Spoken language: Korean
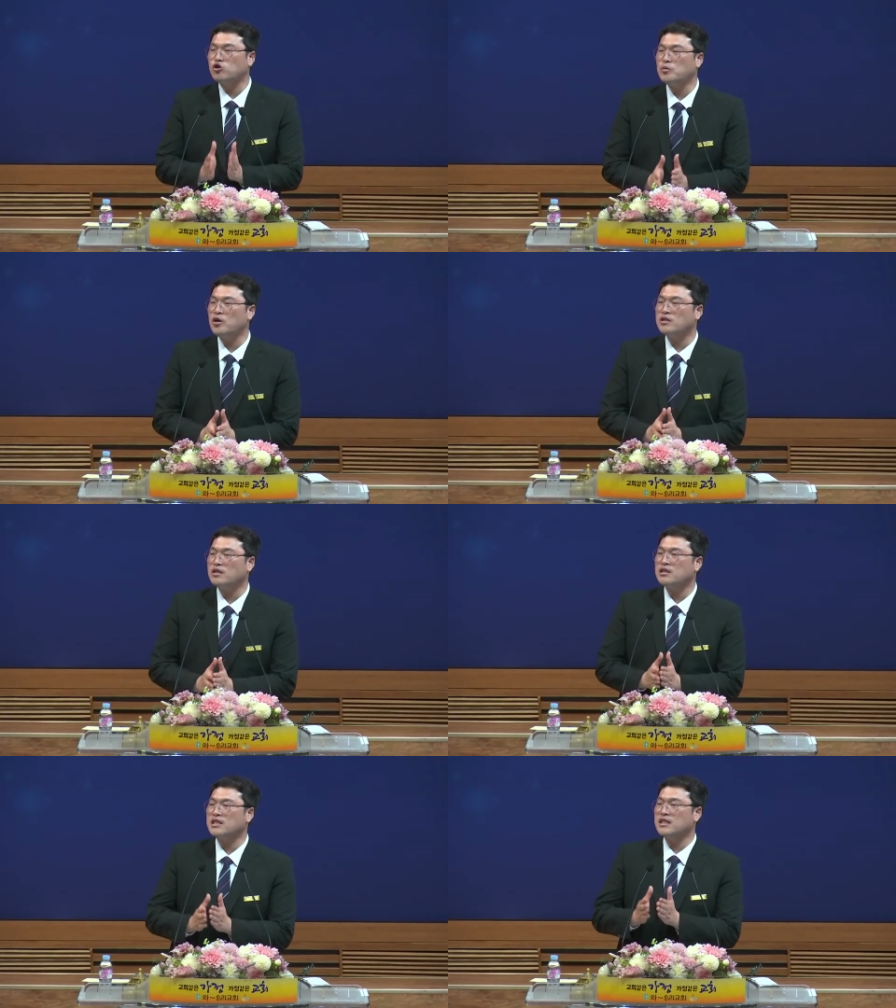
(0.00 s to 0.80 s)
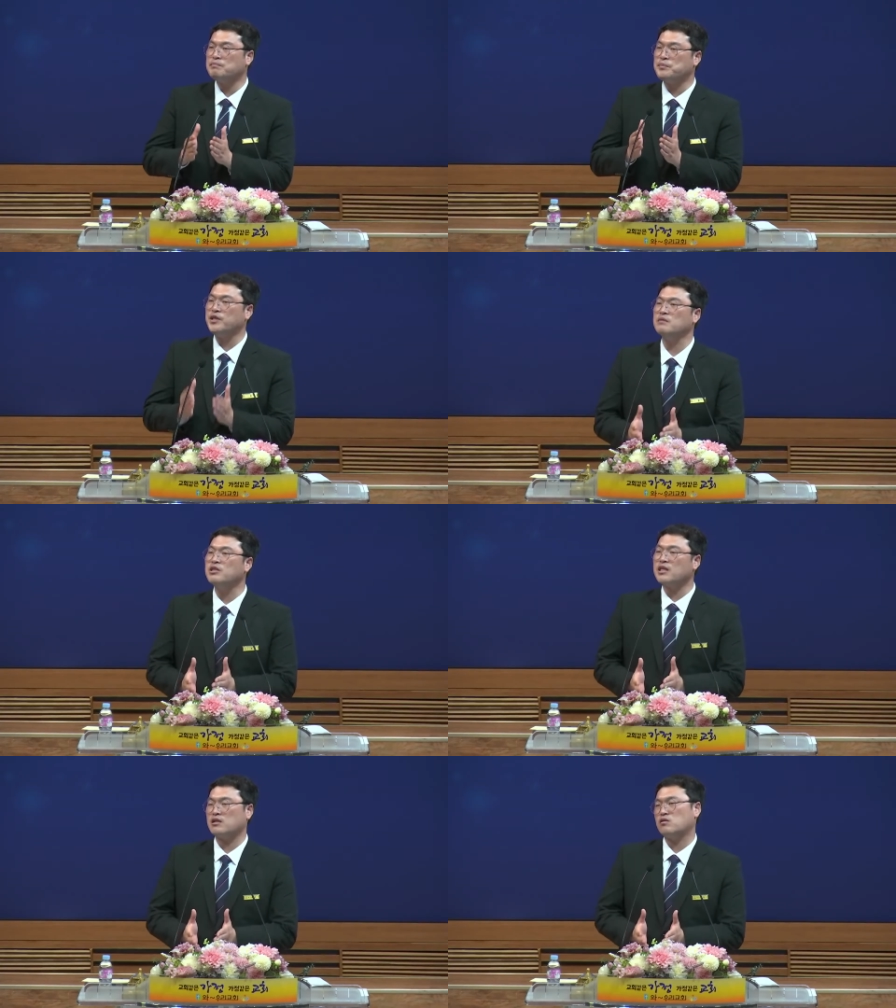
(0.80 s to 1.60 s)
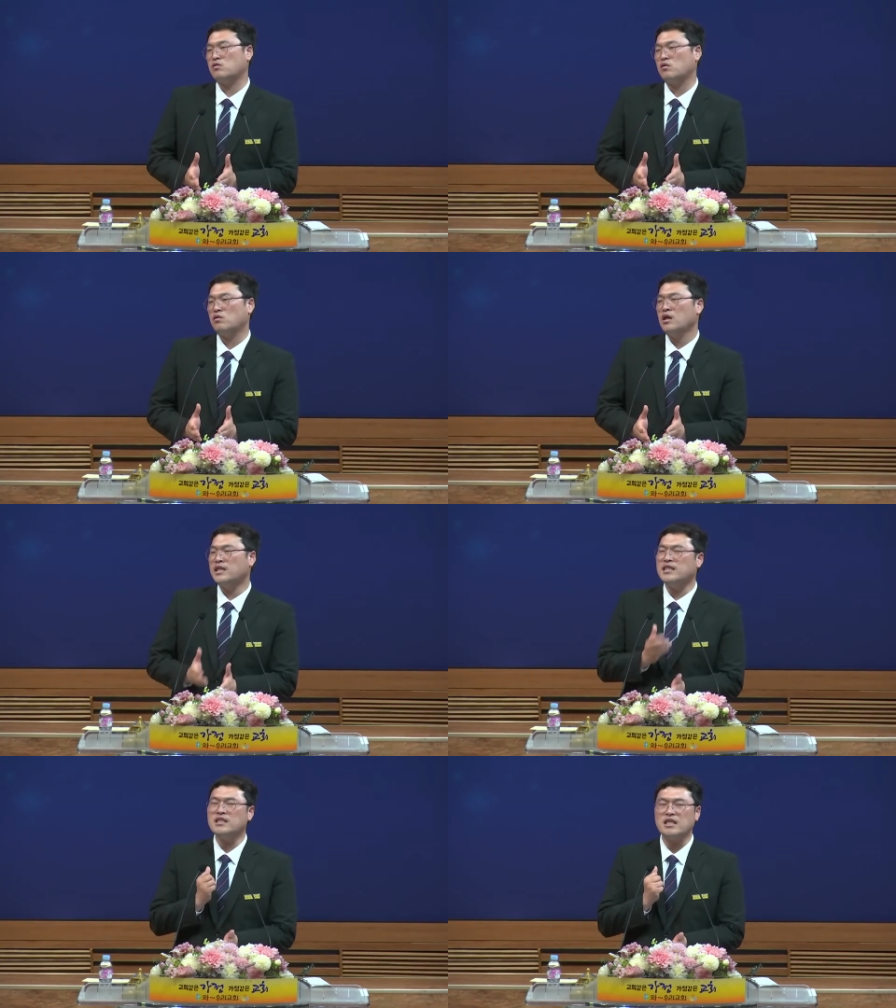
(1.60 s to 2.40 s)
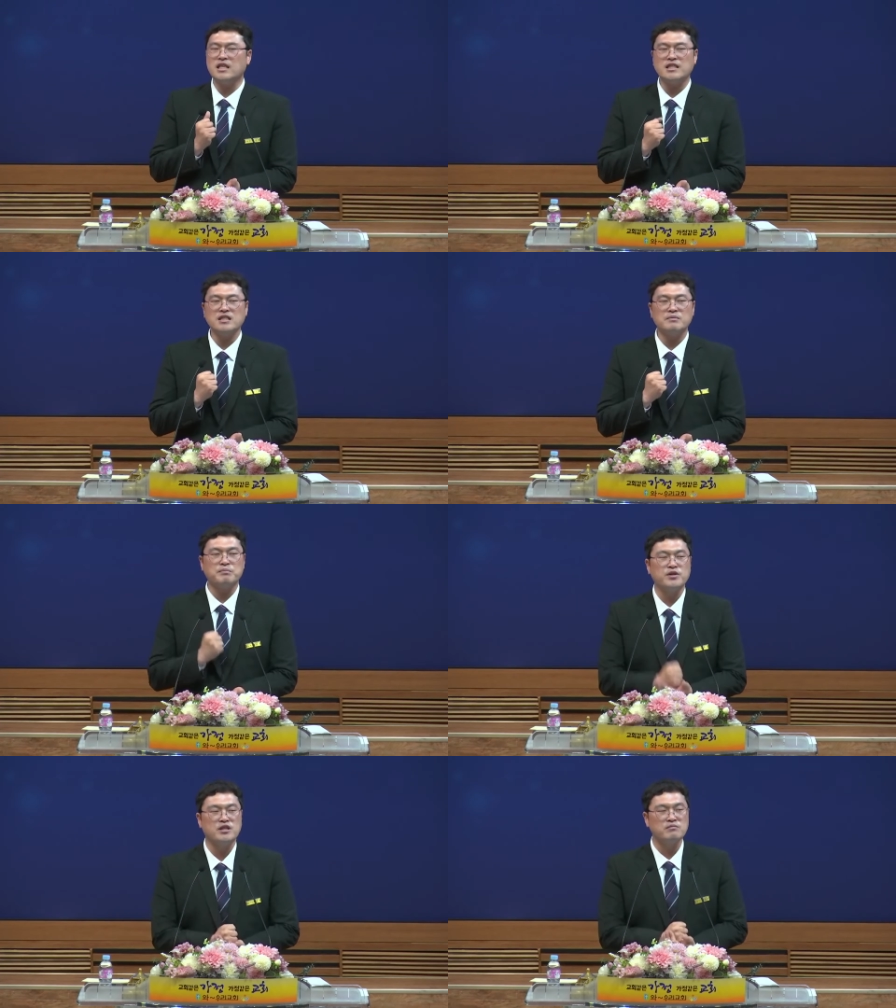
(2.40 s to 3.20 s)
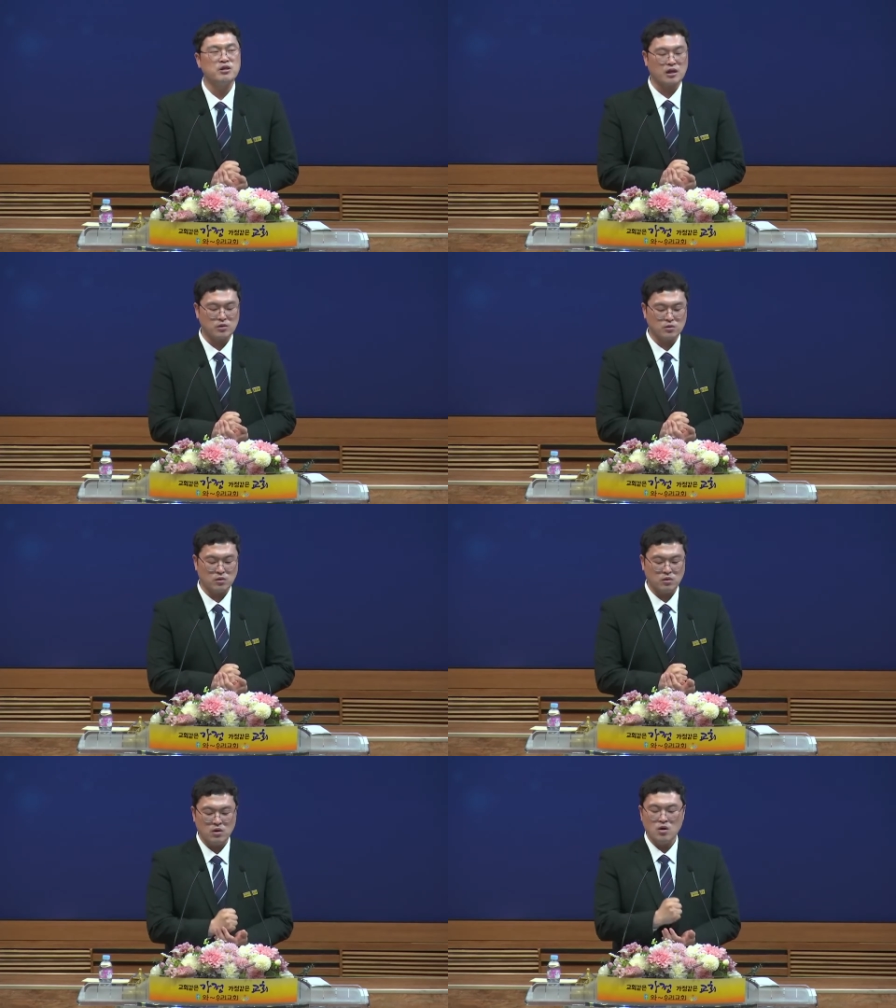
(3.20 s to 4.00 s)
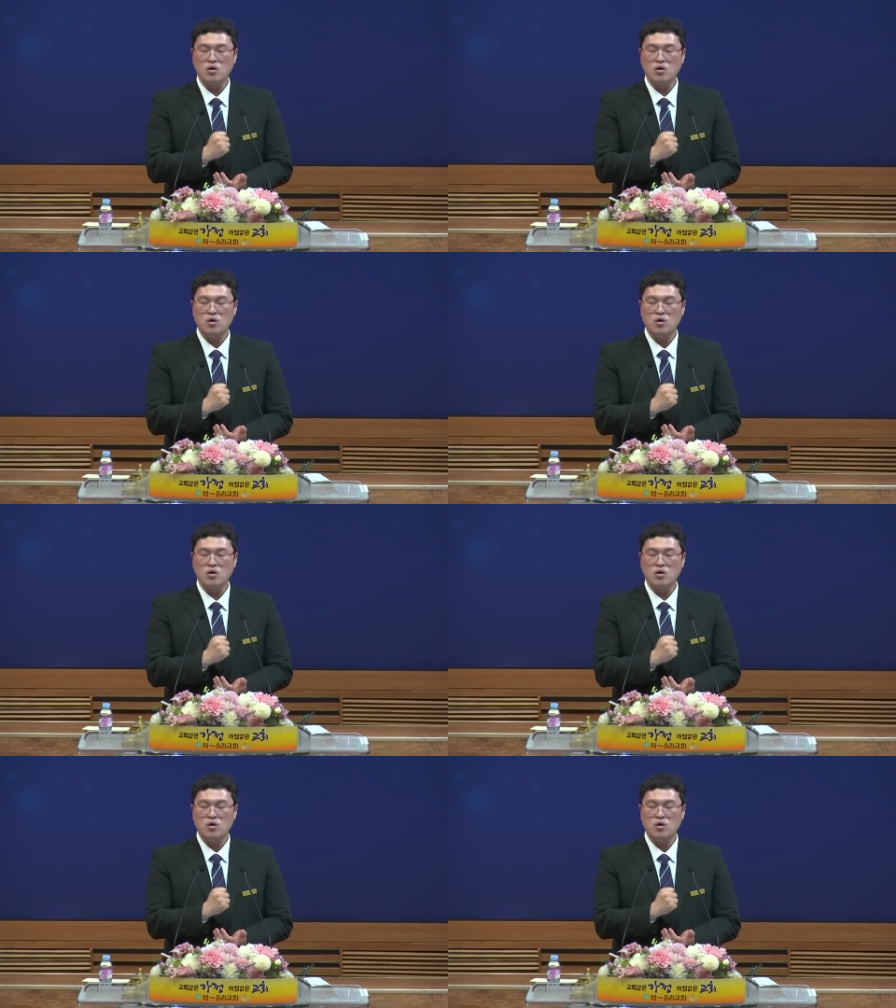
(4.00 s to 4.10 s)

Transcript: 구별되는 그 믿음을 가지고 그 흔들리지 않는 믿음을 가지고